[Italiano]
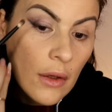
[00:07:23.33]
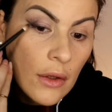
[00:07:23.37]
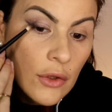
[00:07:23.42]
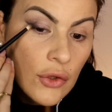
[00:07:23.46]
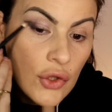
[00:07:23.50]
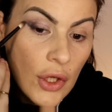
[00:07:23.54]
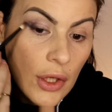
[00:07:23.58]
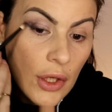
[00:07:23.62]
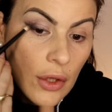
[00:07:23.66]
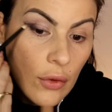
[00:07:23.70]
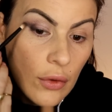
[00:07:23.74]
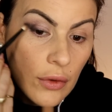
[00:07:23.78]

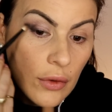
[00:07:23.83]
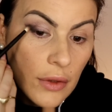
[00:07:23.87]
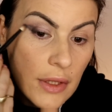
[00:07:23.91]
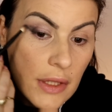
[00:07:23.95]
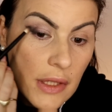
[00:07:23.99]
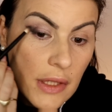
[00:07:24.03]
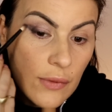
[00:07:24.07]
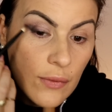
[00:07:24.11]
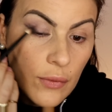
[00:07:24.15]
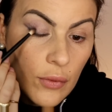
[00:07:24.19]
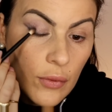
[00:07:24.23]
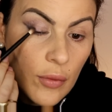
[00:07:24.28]
Cerco di
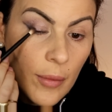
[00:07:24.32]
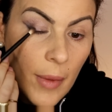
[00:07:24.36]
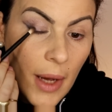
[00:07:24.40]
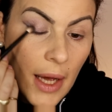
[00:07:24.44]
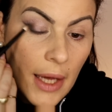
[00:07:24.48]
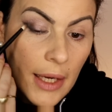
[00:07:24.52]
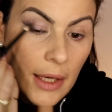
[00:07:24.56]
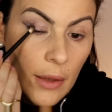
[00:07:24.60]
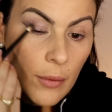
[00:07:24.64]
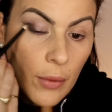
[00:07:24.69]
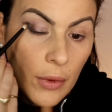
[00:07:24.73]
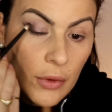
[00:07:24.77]

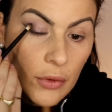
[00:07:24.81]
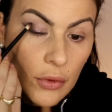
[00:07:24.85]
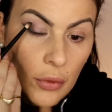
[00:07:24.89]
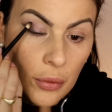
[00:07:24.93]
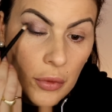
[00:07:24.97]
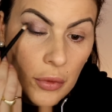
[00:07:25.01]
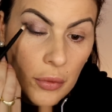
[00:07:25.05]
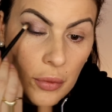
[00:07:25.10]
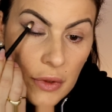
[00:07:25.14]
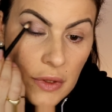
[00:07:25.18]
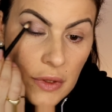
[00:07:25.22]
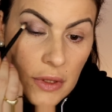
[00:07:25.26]
sfumare quanto
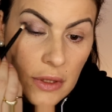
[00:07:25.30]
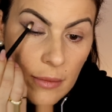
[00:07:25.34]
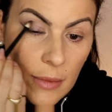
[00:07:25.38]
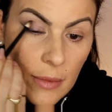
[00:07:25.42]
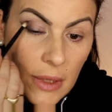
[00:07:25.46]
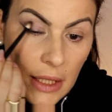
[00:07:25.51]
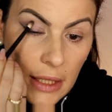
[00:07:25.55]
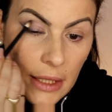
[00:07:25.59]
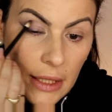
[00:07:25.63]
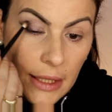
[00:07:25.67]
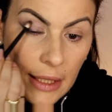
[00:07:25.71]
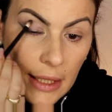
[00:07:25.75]
più
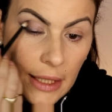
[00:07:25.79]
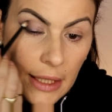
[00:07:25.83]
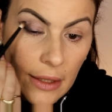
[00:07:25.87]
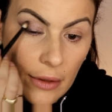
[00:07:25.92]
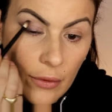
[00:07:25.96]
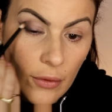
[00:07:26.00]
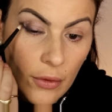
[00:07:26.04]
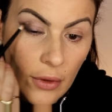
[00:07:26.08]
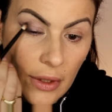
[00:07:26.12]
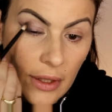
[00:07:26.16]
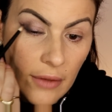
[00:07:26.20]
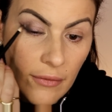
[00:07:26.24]
possibile il
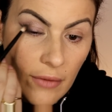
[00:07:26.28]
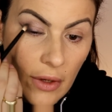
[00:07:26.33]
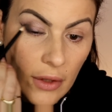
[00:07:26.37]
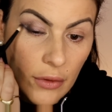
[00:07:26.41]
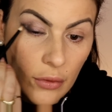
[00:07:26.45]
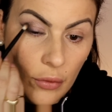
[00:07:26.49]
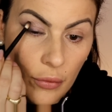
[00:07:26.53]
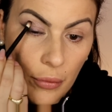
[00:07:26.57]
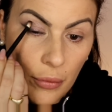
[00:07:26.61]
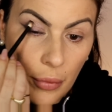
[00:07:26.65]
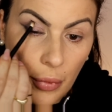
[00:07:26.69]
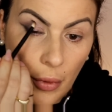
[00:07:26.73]
nero e
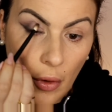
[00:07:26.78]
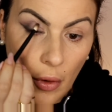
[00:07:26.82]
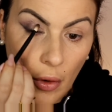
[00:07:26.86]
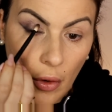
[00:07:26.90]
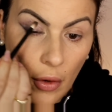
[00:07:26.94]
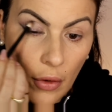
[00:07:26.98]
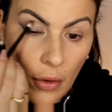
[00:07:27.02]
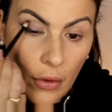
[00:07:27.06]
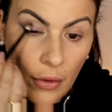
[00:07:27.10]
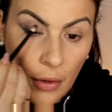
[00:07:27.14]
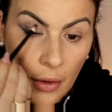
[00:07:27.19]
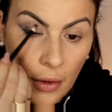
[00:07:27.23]
vado un
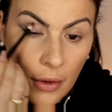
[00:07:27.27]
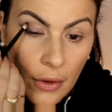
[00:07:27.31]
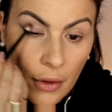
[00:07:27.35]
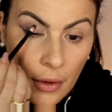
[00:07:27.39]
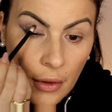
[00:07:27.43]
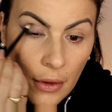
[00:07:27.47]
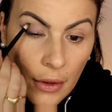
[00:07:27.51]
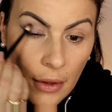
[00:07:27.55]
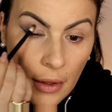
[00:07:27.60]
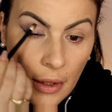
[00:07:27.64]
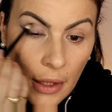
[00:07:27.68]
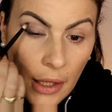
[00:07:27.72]
po'
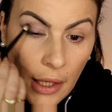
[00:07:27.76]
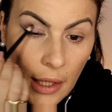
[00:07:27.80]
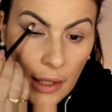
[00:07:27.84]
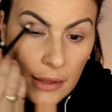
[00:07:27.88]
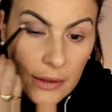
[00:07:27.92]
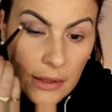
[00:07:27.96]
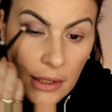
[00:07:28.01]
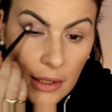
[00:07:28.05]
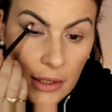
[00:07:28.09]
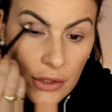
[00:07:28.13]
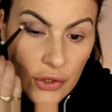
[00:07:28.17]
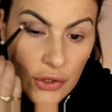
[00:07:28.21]
a
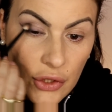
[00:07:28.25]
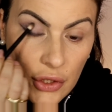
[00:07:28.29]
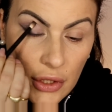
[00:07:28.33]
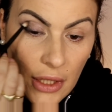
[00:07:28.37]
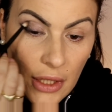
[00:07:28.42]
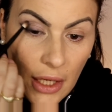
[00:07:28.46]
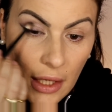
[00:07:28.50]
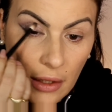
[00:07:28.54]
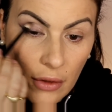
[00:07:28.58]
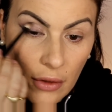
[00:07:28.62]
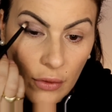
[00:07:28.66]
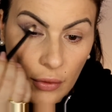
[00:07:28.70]

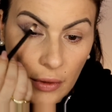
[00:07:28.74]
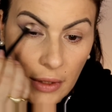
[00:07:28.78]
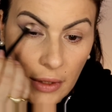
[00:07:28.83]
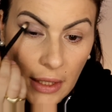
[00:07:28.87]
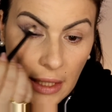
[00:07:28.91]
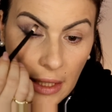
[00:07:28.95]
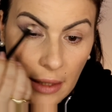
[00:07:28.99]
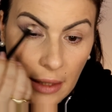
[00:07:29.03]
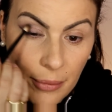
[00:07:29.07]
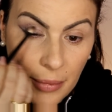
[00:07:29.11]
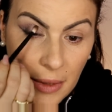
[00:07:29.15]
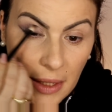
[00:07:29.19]
trascinarlo
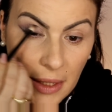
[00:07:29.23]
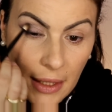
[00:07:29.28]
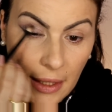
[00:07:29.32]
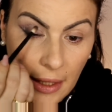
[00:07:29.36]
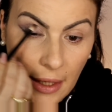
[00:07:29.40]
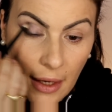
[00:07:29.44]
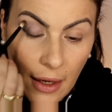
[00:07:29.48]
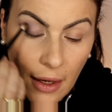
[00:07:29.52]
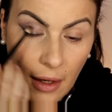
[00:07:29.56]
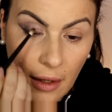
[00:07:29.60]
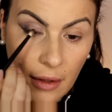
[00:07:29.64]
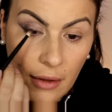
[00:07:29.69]
nella
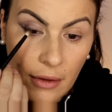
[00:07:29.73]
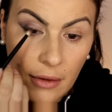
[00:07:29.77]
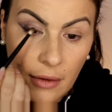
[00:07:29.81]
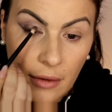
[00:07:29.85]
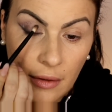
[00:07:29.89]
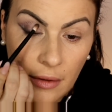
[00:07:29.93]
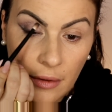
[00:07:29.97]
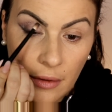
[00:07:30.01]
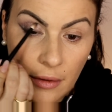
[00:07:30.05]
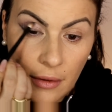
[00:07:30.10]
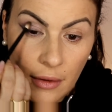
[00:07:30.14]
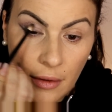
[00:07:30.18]
piega
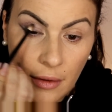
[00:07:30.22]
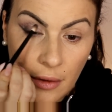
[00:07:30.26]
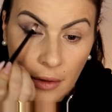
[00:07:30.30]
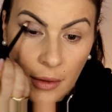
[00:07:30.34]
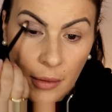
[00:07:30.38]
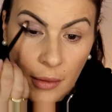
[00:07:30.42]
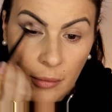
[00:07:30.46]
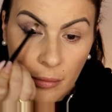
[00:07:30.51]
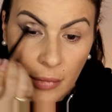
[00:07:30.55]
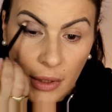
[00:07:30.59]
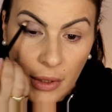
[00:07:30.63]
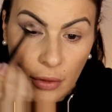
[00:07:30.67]

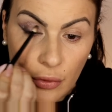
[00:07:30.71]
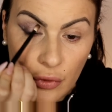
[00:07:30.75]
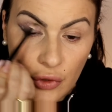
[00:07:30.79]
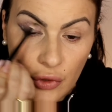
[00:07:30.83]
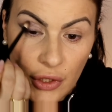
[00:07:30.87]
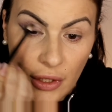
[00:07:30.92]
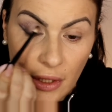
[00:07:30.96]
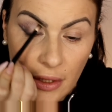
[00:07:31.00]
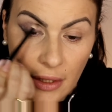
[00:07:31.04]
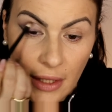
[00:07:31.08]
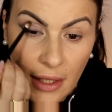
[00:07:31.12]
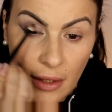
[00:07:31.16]
per
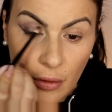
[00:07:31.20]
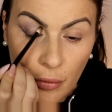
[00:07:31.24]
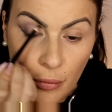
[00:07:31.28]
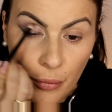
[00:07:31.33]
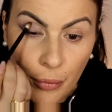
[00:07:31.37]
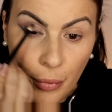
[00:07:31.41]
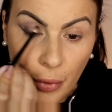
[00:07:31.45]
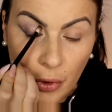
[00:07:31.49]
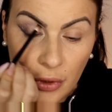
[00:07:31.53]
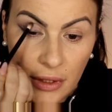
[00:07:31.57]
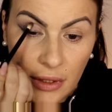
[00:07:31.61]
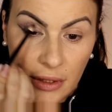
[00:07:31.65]
riuscire a dare
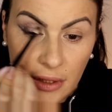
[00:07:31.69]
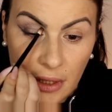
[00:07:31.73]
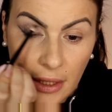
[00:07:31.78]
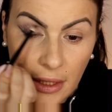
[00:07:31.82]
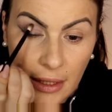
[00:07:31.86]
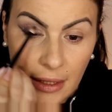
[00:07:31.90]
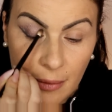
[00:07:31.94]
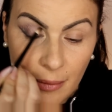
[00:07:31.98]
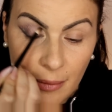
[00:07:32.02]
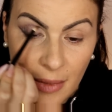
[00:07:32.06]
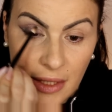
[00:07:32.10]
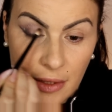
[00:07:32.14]
un po' di
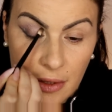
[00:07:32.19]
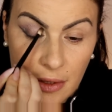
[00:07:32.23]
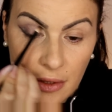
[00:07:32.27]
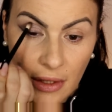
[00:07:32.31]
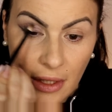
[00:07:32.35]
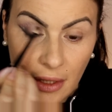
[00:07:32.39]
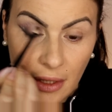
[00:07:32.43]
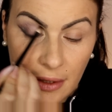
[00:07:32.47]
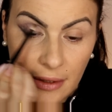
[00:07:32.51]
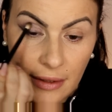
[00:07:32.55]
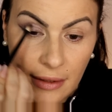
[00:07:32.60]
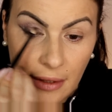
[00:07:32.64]

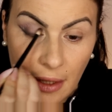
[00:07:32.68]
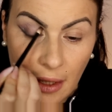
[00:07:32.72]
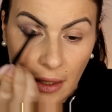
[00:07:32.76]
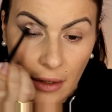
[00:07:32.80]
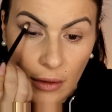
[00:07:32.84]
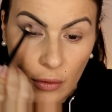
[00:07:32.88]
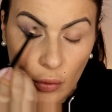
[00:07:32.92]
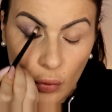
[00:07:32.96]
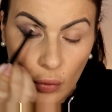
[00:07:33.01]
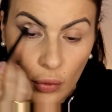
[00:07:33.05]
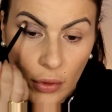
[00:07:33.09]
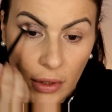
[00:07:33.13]
tridimensionalità
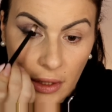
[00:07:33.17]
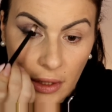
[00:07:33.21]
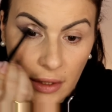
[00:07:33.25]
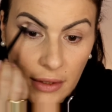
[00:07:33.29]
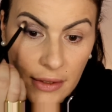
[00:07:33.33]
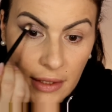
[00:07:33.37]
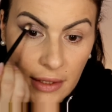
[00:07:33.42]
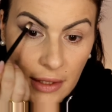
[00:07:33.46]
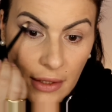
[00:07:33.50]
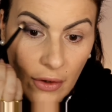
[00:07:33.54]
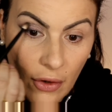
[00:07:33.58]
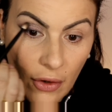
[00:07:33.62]
al look,
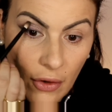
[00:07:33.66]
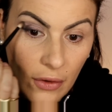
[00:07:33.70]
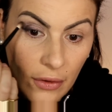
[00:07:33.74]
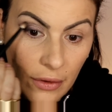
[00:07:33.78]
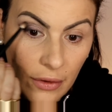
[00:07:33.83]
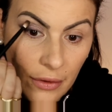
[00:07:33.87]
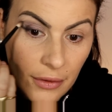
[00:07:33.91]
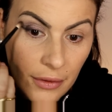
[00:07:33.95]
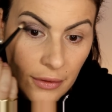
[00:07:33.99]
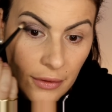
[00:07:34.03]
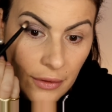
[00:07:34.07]
se no